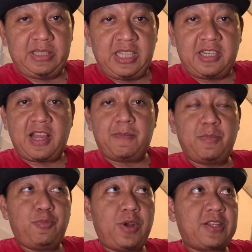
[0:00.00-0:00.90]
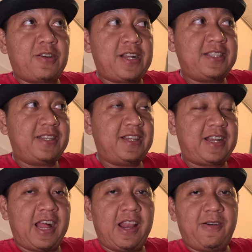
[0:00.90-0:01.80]
tidak membuat orang jadi
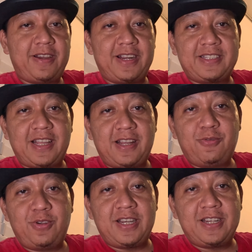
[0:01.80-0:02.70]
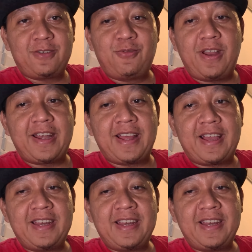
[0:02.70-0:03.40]
galau, gerisah, gundah dan gulana.